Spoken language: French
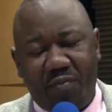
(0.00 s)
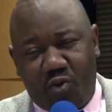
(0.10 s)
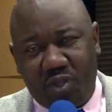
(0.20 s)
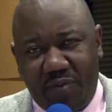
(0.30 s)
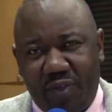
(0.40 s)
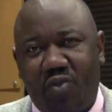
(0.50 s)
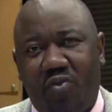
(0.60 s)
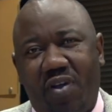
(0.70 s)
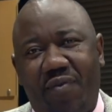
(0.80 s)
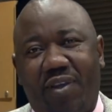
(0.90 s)
beaucoup
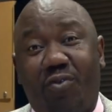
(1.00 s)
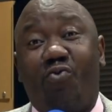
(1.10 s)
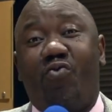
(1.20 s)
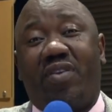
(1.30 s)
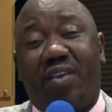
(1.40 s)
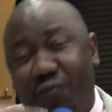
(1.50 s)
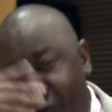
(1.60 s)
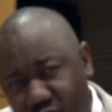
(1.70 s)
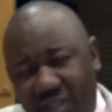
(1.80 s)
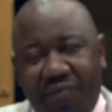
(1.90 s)
d'émissions avec lui que
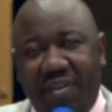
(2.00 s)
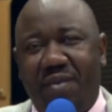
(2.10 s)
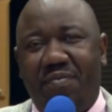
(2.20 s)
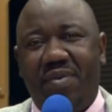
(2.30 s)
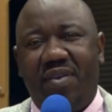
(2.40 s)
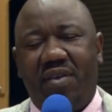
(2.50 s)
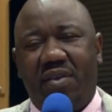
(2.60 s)
vous avez aimées.